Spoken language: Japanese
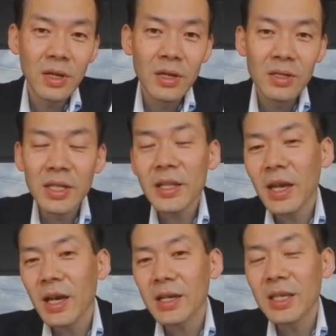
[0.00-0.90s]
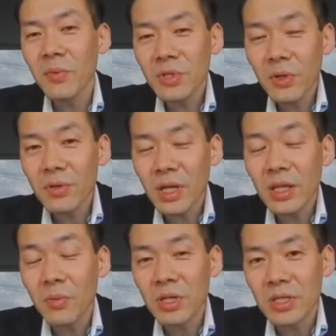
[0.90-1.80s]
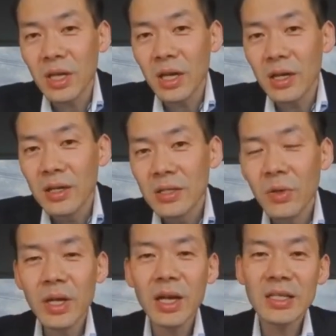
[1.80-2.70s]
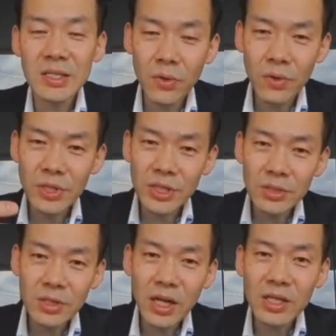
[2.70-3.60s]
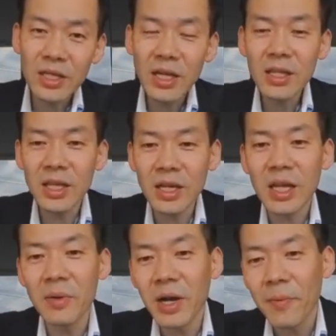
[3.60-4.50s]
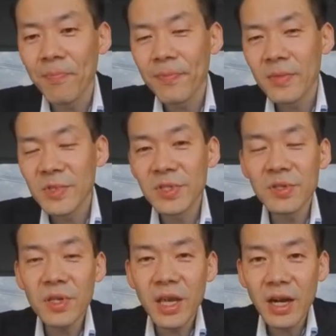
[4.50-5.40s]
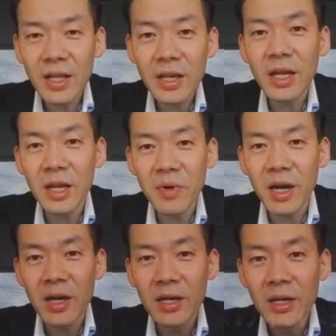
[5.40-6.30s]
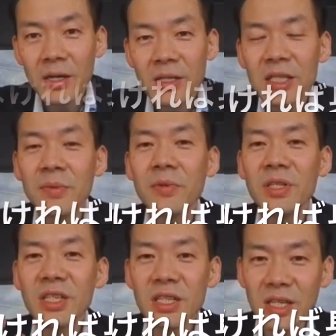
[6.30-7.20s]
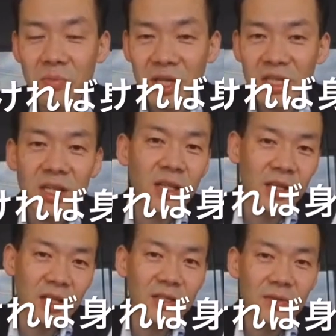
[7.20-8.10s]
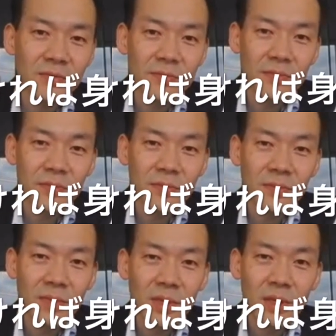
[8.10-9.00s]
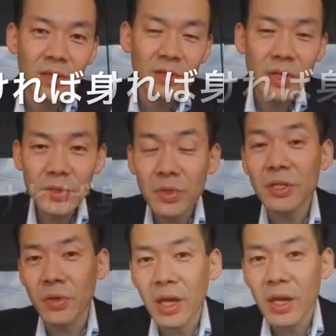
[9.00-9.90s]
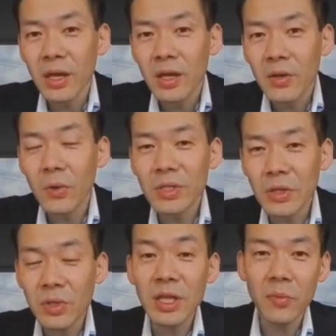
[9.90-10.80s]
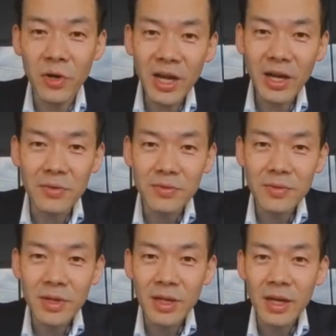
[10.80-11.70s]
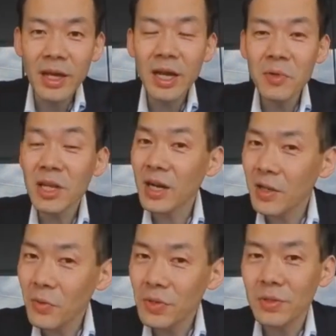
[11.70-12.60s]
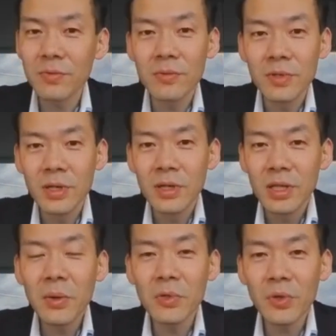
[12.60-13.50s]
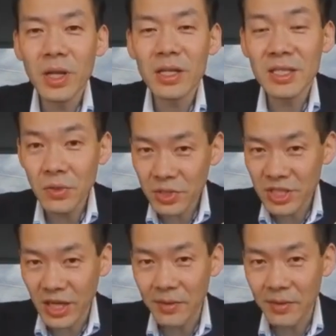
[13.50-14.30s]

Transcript: ただ気持ちよくなってもですねそれが思考習慣になっていなければ続けられなければ自分自身に身につかないんです。それはそうですよね。コンサート行ったら盛り上がる、映画見たら感動する、でもそれが持続しない。